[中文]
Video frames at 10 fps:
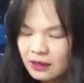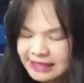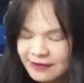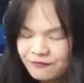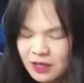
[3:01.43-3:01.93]
呃
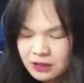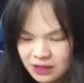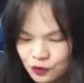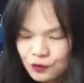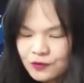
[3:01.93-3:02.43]
检方
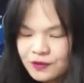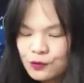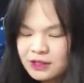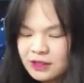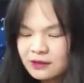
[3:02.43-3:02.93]
侦讯的
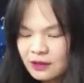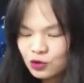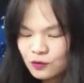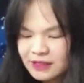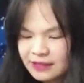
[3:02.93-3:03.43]
过程
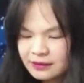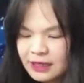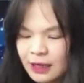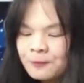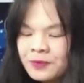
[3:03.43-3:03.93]
当中强
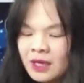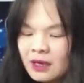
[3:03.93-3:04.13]
调，